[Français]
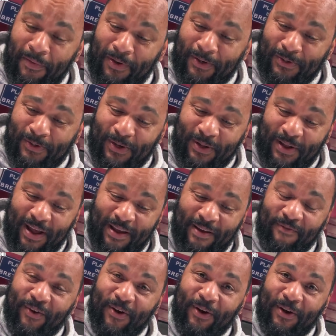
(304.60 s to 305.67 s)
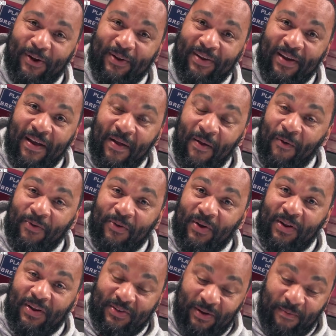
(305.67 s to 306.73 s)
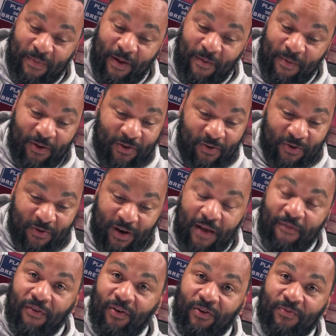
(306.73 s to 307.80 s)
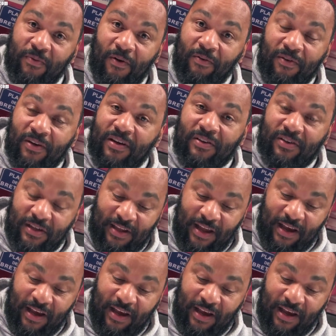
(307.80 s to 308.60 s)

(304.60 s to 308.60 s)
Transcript: qu'est-ce qui t'arrive, cocotte On ne connaissait pas, mais là, franchement, qu'est-ce qui